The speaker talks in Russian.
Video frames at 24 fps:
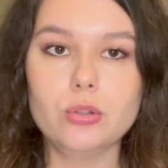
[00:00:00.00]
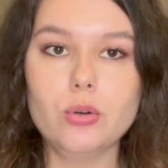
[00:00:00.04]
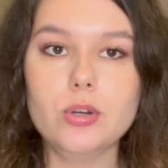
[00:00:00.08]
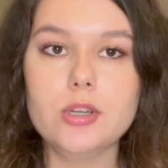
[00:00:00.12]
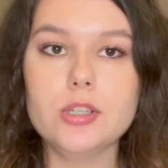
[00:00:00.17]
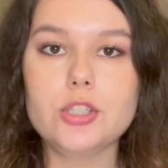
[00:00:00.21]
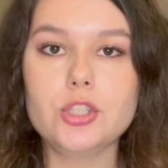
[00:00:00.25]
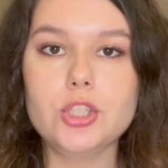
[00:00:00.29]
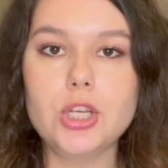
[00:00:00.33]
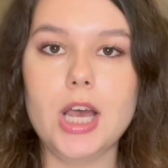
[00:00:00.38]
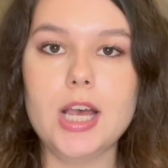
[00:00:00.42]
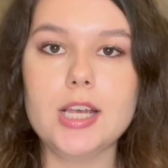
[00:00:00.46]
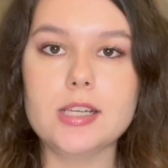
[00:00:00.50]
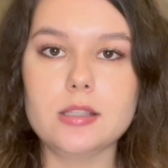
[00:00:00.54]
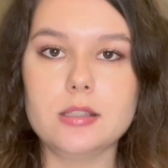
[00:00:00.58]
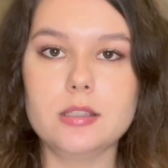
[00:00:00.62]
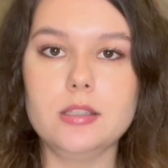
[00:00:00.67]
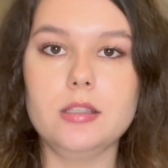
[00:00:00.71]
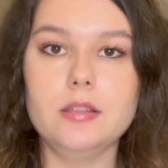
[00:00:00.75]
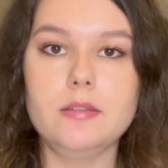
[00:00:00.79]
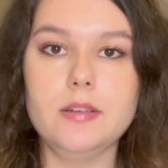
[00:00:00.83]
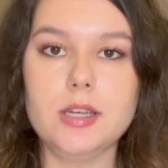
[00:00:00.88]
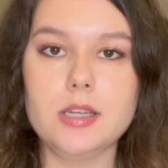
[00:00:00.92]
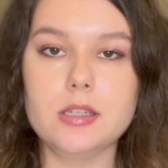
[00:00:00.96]
То есть
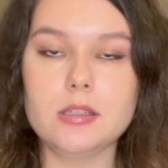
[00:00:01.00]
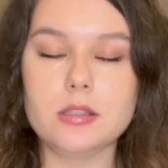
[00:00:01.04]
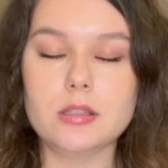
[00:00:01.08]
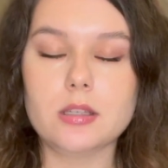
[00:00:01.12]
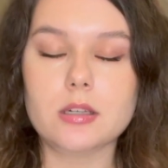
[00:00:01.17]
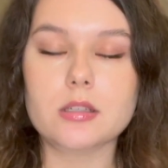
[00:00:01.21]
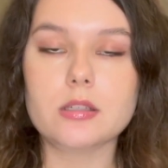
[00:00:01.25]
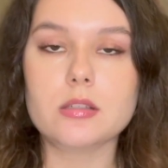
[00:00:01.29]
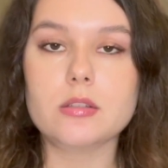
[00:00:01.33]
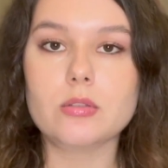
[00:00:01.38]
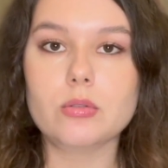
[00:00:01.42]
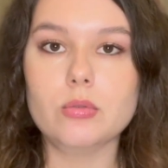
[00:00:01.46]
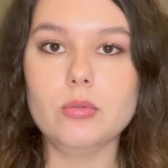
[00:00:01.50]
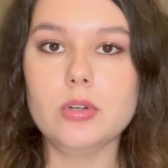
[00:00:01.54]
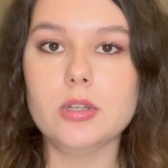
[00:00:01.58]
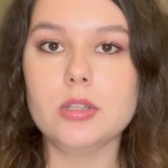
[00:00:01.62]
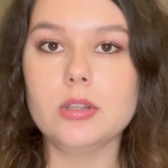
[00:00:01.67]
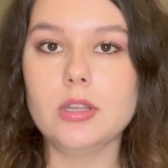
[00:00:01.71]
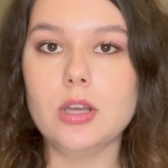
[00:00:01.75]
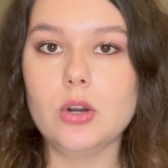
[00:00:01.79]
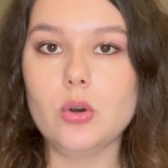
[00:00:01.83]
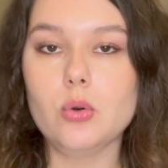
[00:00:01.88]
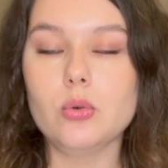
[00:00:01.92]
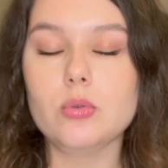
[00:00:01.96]
частный инвестор
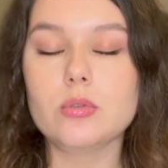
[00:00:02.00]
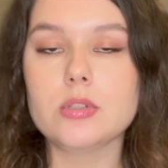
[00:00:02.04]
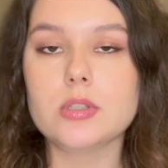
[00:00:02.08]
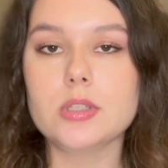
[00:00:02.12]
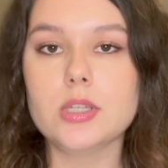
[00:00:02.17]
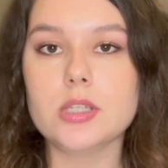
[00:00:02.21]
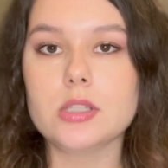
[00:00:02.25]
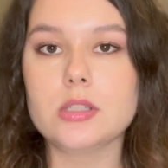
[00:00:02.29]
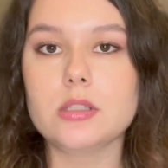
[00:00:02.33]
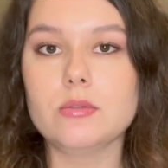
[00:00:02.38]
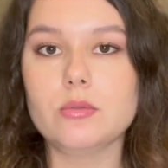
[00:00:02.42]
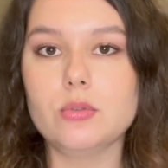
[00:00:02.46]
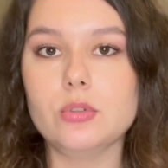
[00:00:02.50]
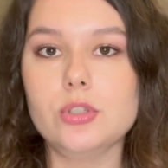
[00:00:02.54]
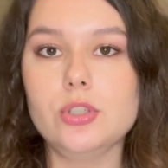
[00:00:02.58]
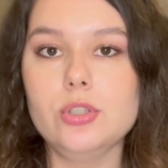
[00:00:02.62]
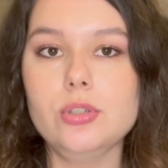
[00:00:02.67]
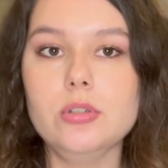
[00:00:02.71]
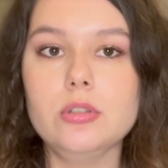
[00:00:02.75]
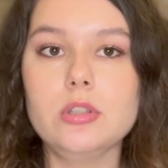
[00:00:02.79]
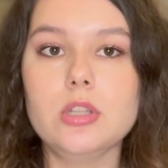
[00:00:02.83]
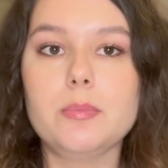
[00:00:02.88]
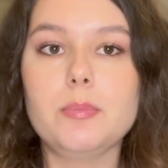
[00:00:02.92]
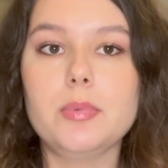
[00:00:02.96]
строит дорогу за свой
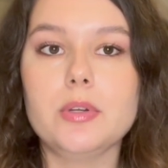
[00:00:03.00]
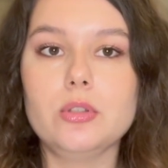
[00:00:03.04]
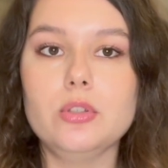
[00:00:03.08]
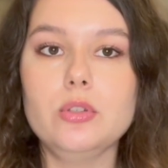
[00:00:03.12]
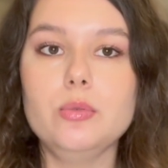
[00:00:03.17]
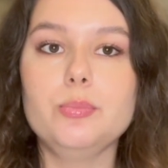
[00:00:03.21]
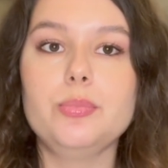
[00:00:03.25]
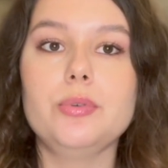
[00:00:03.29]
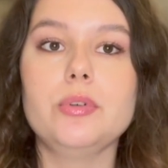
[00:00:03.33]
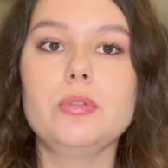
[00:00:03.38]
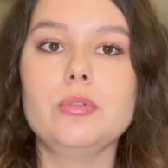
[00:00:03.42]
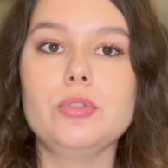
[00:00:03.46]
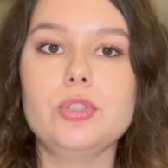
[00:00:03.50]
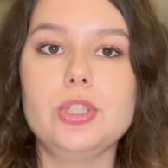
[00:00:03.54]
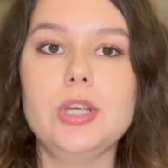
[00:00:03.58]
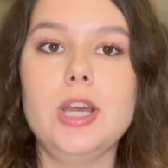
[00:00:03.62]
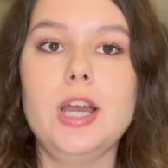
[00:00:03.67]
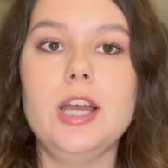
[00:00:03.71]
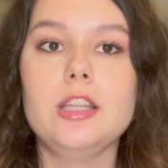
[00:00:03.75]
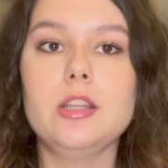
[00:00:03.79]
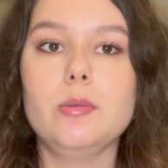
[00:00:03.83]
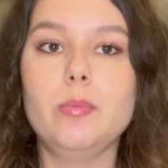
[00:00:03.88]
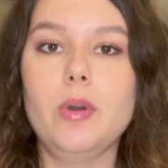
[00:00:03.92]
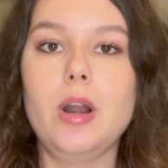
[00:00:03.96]
счет, а потом
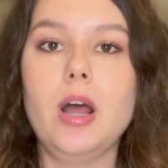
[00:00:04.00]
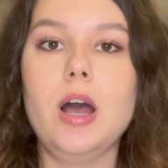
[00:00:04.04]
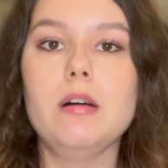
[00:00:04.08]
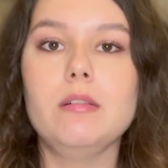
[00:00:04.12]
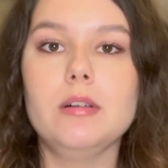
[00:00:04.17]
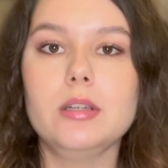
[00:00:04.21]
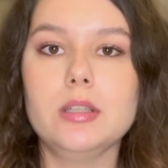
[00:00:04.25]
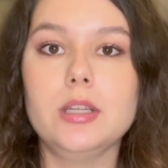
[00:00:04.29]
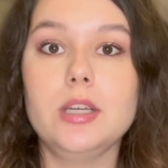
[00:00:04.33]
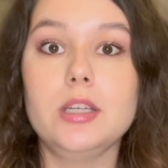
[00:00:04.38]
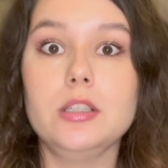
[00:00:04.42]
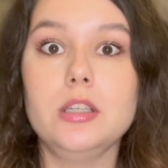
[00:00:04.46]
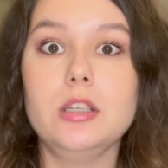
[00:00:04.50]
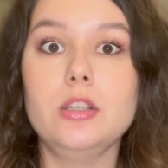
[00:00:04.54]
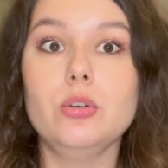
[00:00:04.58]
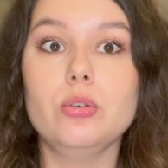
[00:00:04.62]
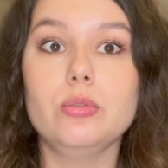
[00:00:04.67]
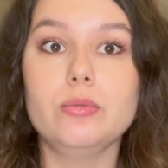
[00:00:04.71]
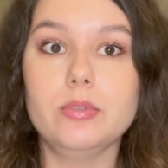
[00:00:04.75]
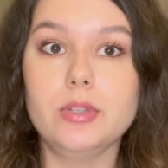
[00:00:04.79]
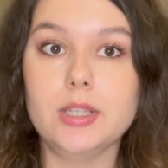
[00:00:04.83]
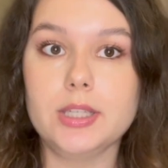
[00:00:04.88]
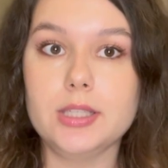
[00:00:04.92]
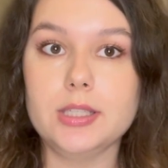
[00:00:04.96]
получает право на
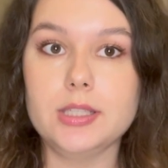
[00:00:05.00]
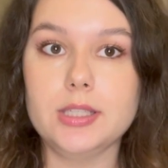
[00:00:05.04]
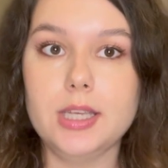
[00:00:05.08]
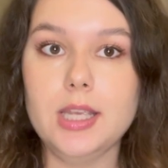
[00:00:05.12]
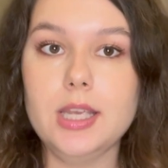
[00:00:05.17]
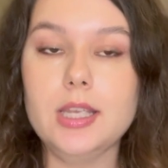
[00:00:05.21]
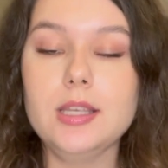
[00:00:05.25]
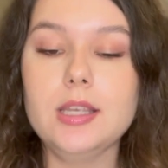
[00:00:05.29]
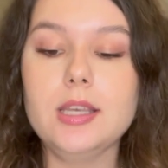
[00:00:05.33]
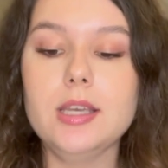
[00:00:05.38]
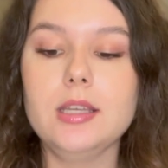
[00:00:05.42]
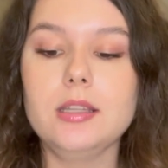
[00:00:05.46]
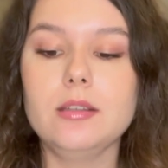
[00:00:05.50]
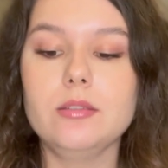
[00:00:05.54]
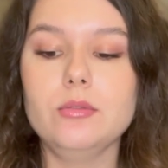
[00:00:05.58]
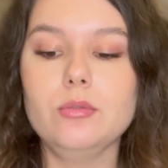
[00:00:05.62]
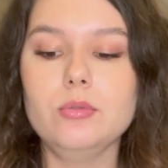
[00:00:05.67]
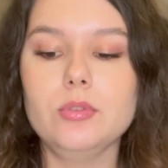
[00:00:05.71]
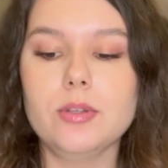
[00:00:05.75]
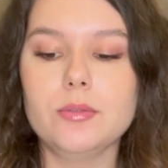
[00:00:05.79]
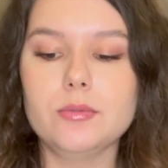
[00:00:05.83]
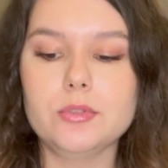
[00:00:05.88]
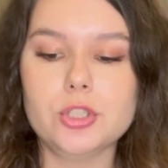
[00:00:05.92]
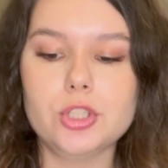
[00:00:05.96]
ее владение,
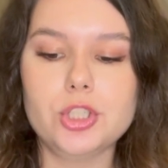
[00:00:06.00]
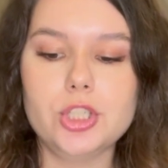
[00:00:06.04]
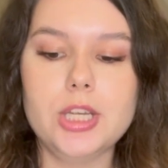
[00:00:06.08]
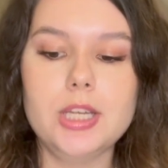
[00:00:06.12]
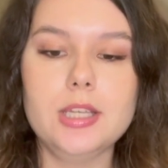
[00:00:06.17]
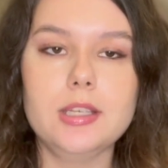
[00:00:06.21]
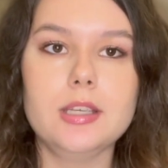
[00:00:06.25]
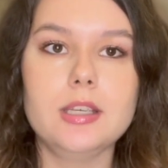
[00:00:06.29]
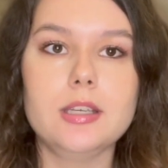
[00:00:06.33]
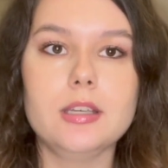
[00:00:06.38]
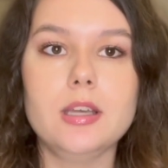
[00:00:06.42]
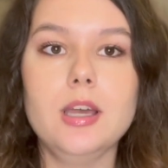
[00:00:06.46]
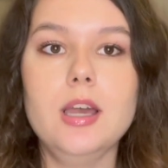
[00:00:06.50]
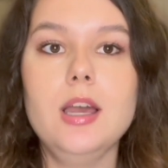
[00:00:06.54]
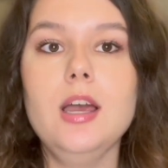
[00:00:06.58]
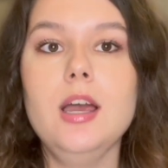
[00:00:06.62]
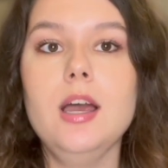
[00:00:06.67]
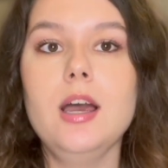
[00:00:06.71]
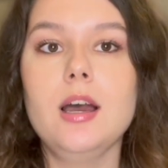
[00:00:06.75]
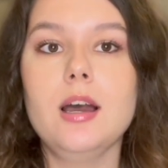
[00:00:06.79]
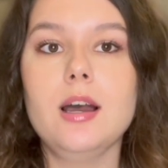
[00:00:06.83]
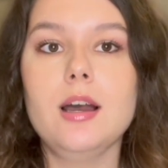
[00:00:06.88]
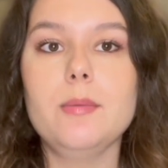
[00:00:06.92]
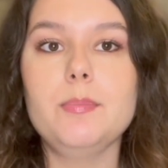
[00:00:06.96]
ну там в течение
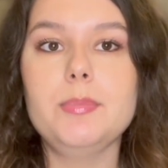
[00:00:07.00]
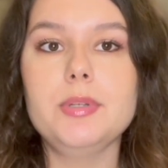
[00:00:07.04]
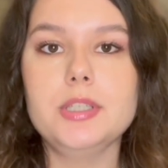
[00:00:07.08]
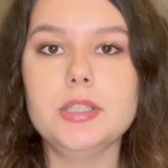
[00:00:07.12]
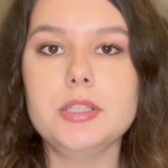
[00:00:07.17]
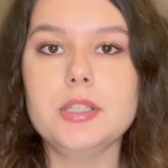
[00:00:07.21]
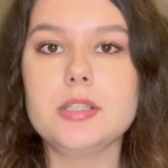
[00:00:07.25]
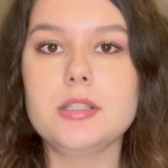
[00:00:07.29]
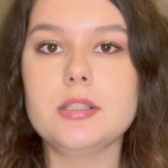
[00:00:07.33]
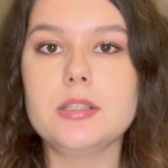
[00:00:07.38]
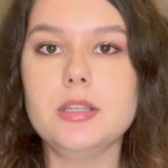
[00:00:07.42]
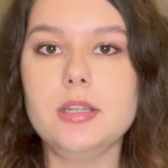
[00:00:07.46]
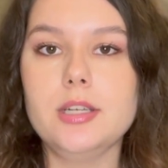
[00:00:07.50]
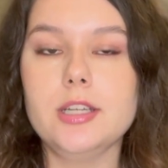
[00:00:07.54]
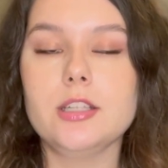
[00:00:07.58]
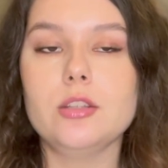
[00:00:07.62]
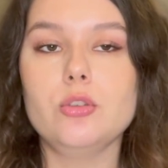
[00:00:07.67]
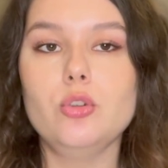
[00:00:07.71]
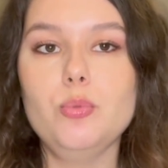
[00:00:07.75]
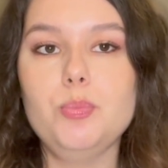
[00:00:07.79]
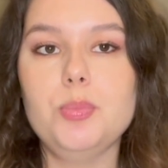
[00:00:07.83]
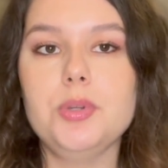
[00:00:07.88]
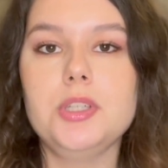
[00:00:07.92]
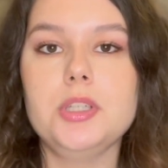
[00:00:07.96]
50 э,
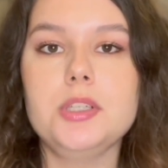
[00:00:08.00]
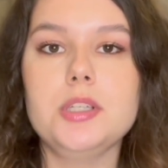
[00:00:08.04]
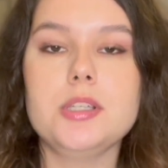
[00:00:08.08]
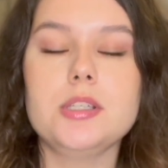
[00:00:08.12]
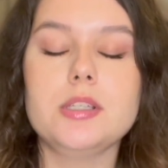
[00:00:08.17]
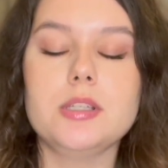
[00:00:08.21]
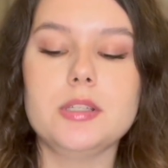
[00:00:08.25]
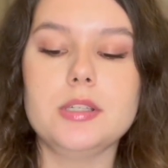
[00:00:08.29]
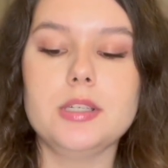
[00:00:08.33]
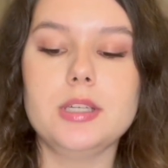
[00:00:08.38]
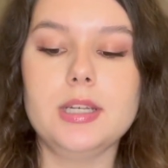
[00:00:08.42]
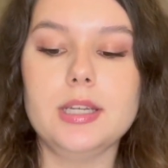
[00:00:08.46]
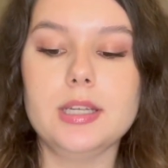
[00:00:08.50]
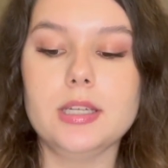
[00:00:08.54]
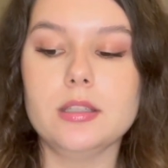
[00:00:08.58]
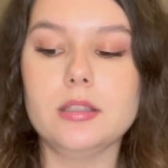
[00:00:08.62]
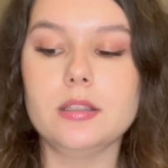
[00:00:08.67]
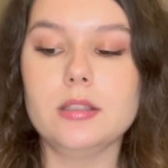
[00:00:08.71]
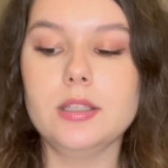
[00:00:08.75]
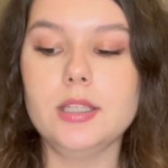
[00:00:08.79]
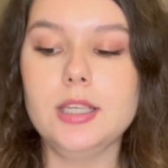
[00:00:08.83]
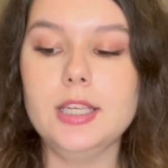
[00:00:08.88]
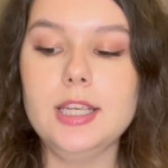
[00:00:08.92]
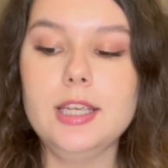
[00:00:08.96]
лет, до 50
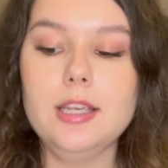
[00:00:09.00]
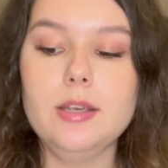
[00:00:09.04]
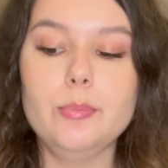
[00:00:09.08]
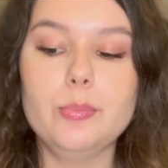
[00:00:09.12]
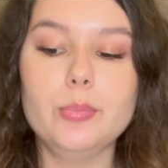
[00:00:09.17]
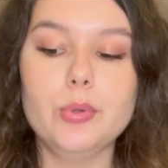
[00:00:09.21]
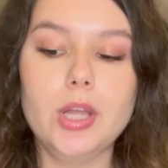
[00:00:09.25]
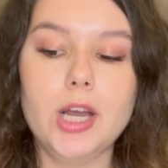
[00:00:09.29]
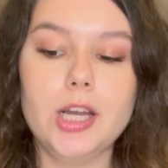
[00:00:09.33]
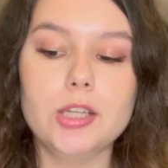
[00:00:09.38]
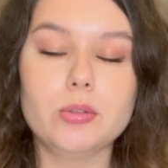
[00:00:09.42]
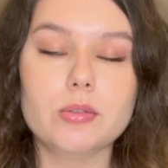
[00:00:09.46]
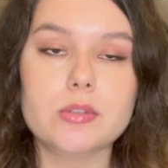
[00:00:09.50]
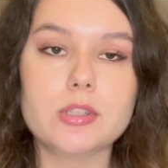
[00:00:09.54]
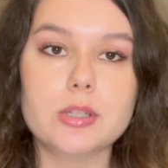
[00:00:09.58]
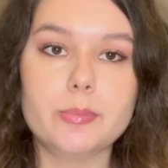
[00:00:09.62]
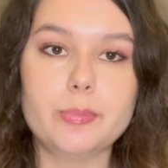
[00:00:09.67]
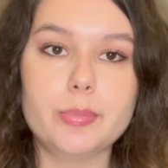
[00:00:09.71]
лет. И плату за